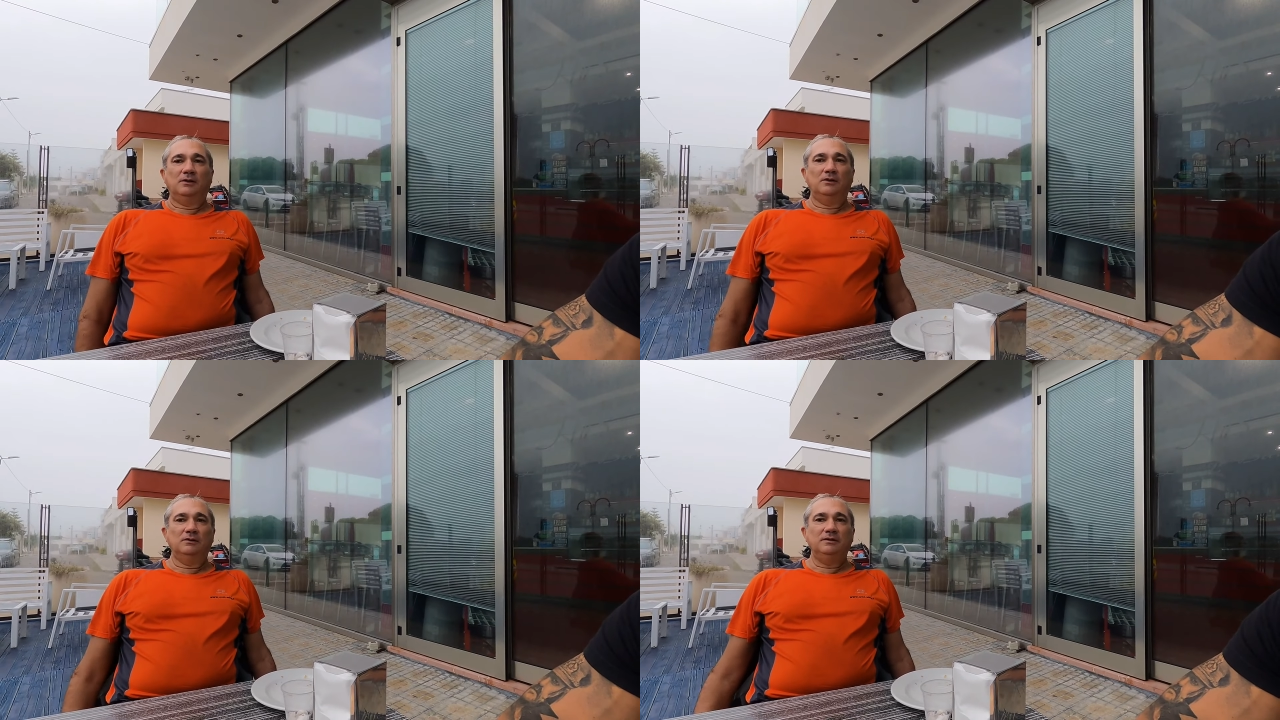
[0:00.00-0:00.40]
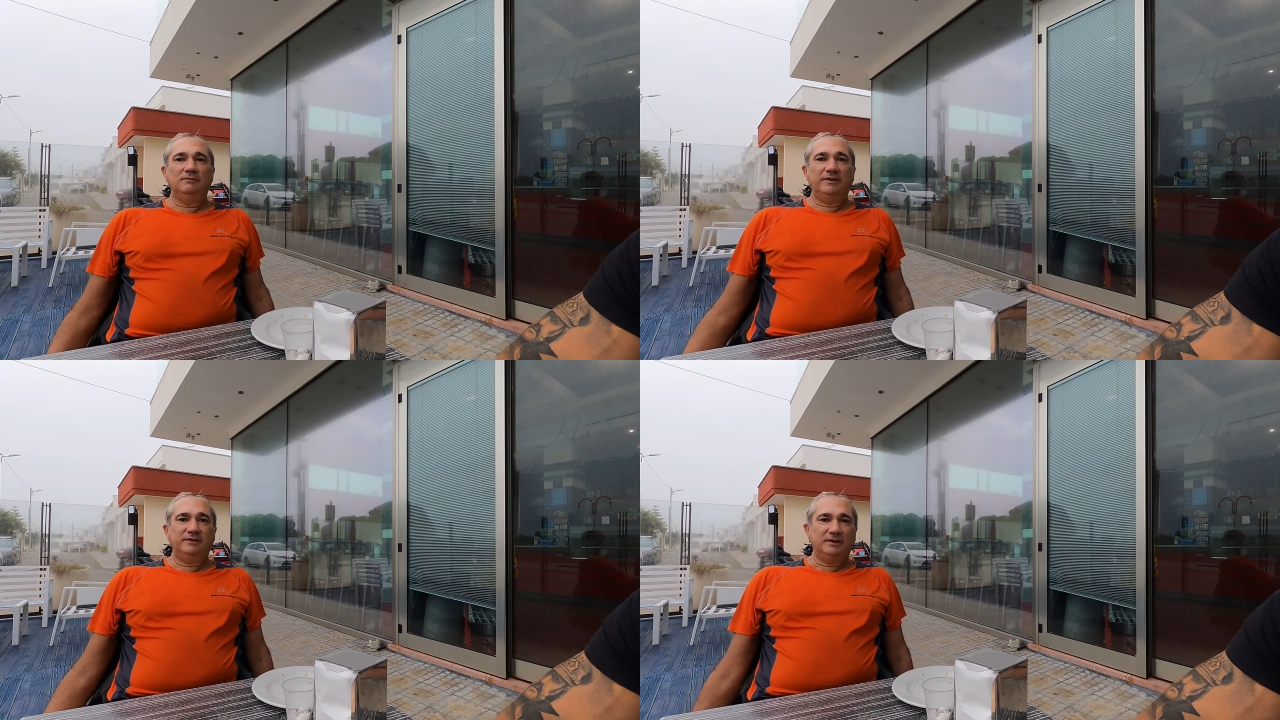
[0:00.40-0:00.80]
Ho
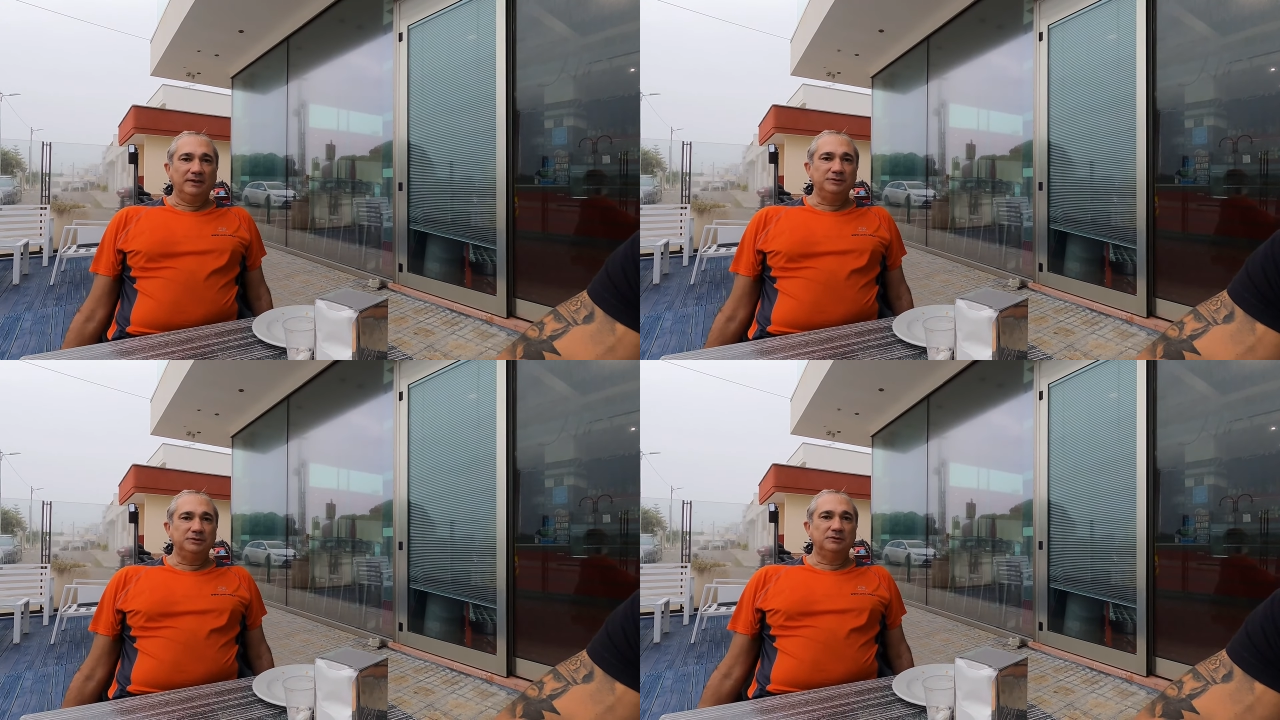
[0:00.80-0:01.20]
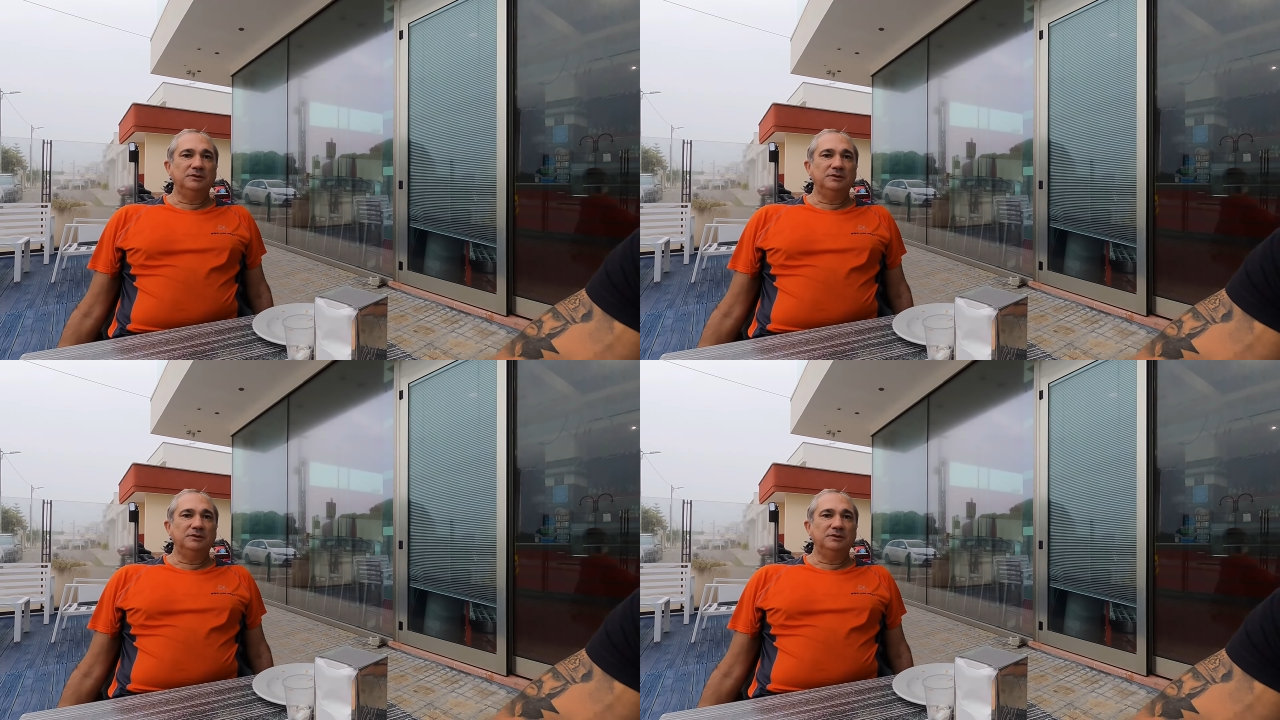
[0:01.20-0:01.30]
il vantaggio